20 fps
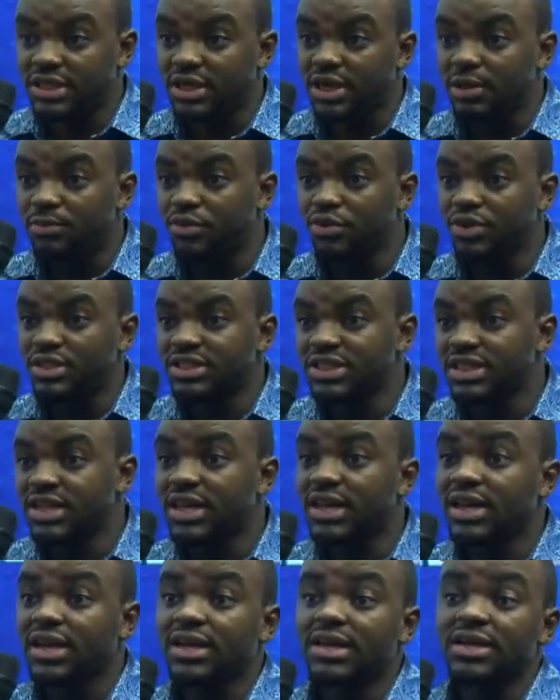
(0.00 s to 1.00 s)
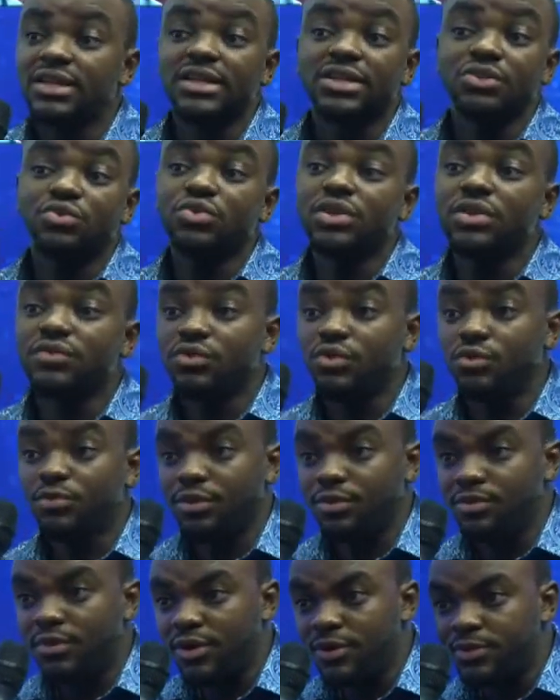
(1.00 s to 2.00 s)
La politique est la clé de tout
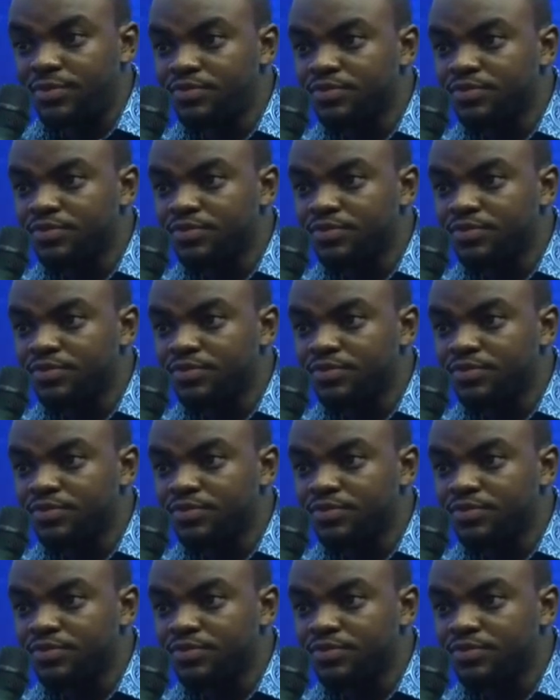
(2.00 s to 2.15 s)
développement.